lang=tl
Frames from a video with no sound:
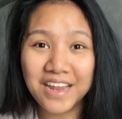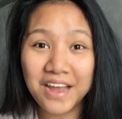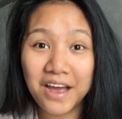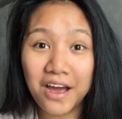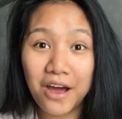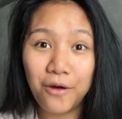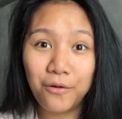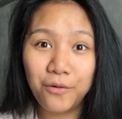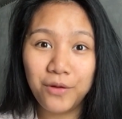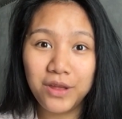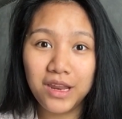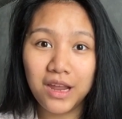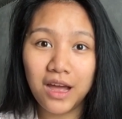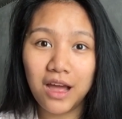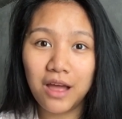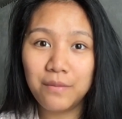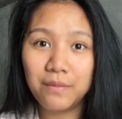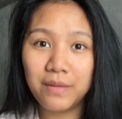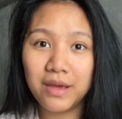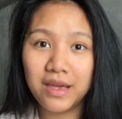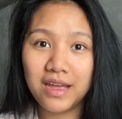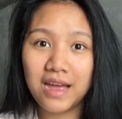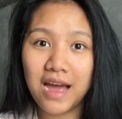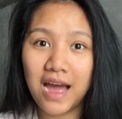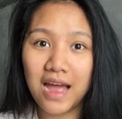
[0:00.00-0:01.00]
pauwi na
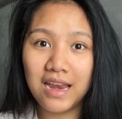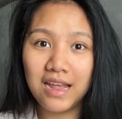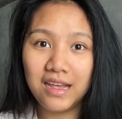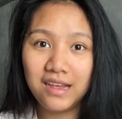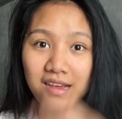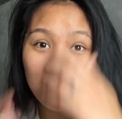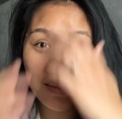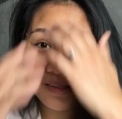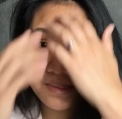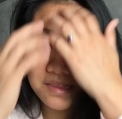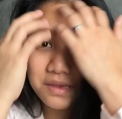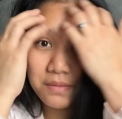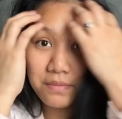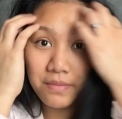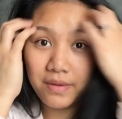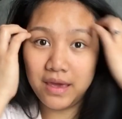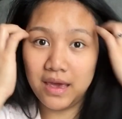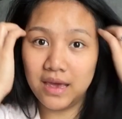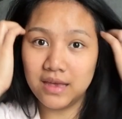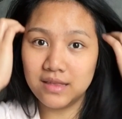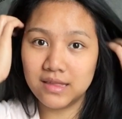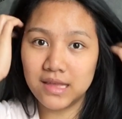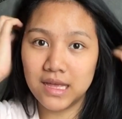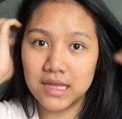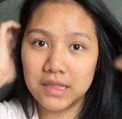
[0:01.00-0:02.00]
kami galing
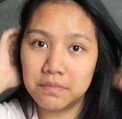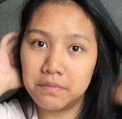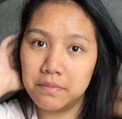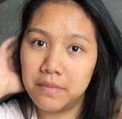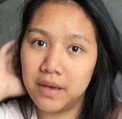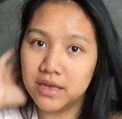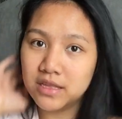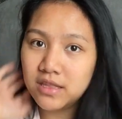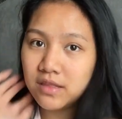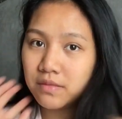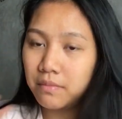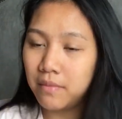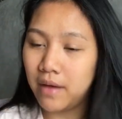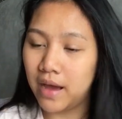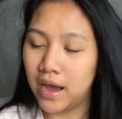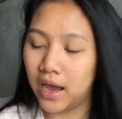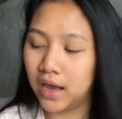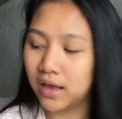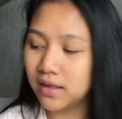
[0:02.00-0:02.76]
CBS at Best Buy,